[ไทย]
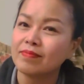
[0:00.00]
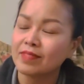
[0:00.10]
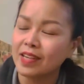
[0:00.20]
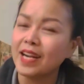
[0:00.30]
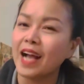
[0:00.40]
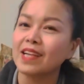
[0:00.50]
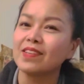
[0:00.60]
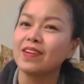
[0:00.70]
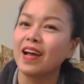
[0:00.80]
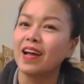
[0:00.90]
ก็หนักอยู่
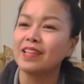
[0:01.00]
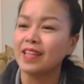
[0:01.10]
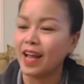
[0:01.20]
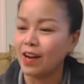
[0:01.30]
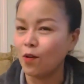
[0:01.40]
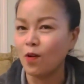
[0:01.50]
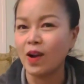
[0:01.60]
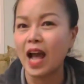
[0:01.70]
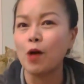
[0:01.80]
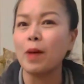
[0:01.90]
นะ แต่เราก็
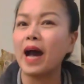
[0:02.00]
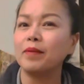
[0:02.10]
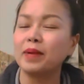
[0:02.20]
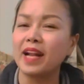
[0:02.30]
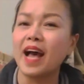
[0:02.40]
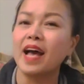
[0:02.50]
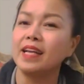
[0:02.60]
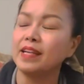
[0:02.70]
ก้าวผ่านมันได้